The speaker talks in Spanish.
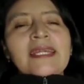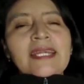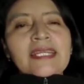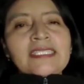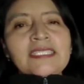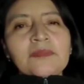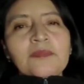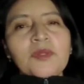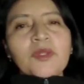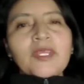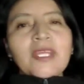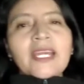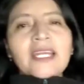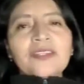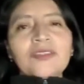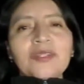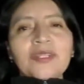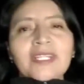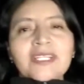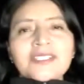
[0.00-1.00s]
Este
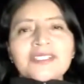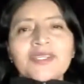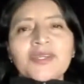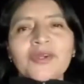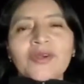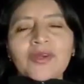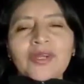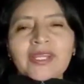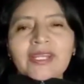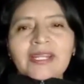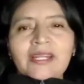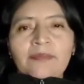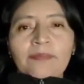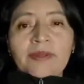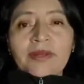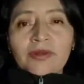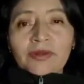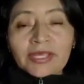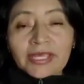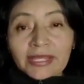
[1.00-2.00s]
proyecto nació en la
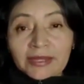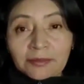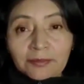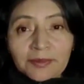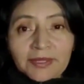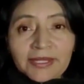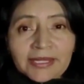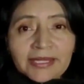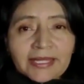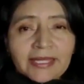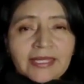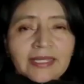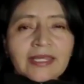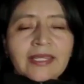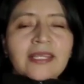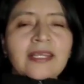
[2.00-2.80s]
parroquia de Pinta,